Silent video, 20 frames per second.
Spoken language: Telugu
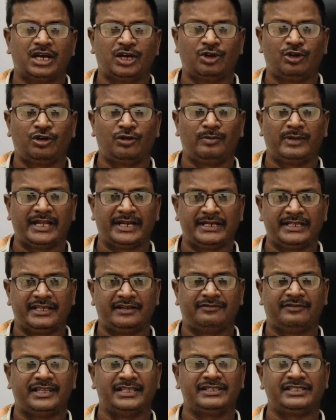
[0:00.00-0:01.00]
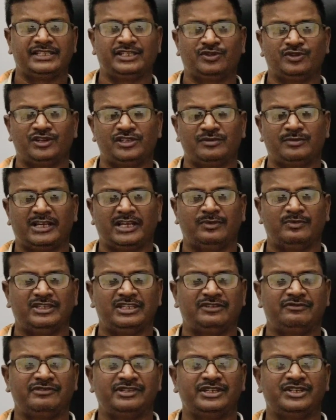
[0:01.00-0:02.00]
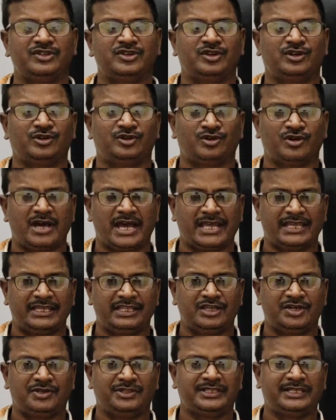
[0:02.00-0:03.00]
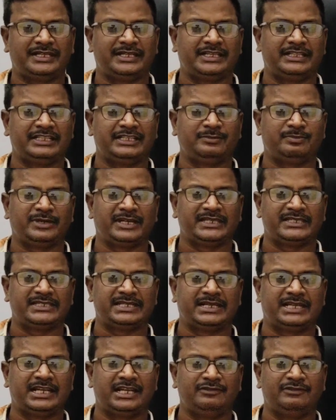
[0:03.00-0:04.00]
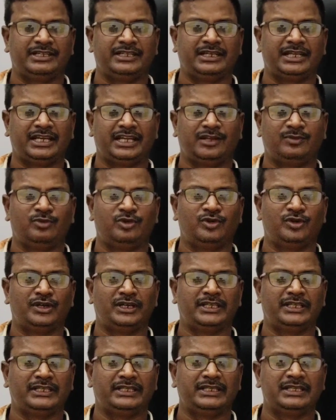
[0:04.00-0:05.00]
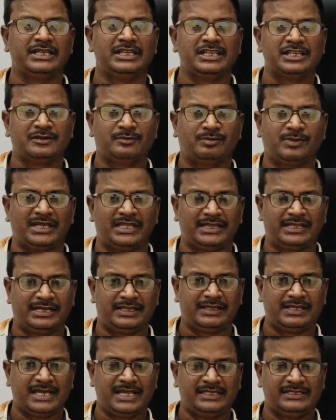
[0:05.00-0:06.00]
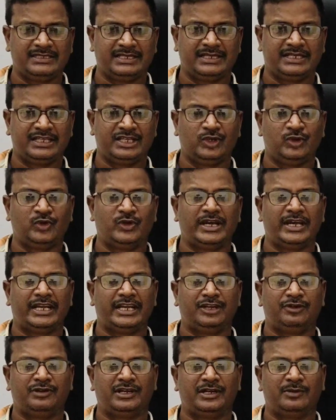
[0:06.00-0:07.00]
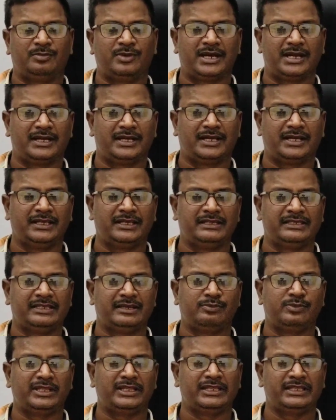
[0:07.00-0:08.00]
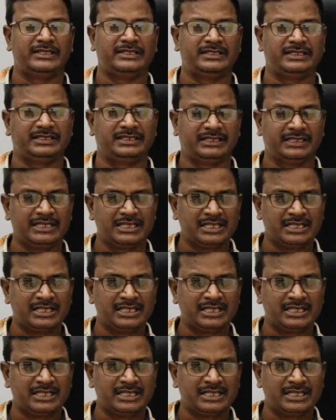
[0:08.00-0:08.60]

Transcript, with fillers: హలో మై డియర్ ఫ్రెండ్స్ ఈరోజు మనం ఈ వీడియోలో ఐదవ తరగతి పరిసరాల విజ్ఞానంలోని భద్రతా చర్యలు అనేటువంటి పాఠానికి సంబంధించి